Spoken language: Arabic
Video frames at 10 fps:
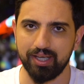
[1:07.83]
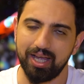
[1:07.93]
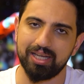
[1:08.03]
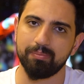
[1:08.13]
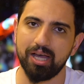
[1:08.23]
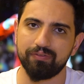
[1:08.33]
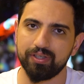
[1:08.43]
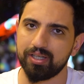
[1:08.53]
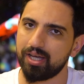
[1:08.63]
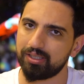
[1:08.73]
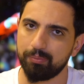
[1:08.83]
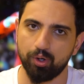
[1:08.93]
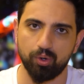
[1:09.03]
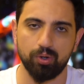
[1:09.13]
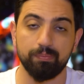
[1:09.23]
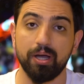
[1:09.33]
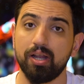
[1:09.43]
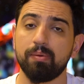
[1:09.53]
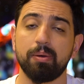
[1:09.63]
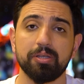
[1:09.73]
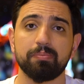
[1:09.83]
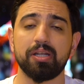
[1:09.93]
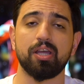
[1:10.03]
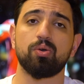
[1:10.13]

يعني ما في نادي بأوروبا إلا ما بيتمنى